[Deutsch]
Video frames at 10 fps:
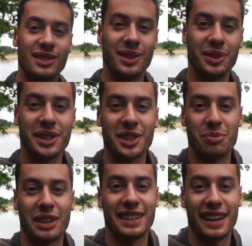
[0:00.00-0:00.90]
So, ihr
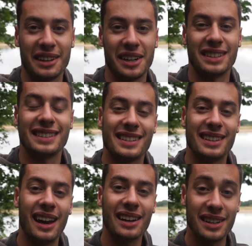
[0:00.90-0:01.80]
Spartaner, das
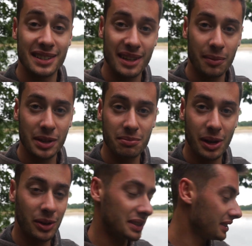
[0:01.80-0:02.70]
Lager ist abgebaut.